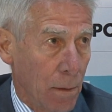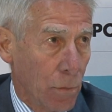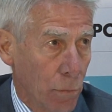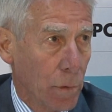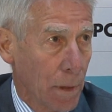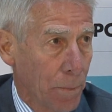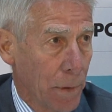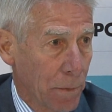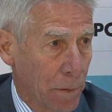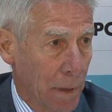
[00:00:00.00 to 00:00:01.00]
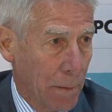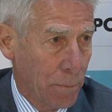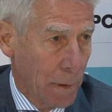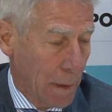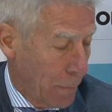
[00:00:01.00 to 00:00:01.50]
Ну да, первый
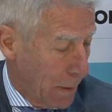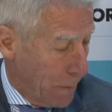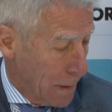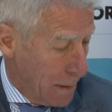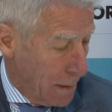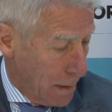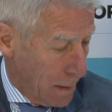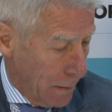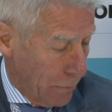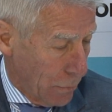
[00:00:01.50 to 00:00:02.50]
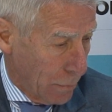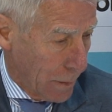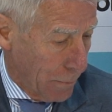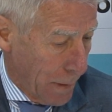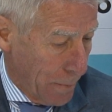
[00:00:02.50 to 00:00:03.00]
тайм была борьба за инициативу,
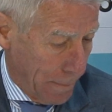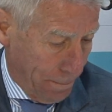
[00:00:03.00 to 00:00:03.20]
долгое время,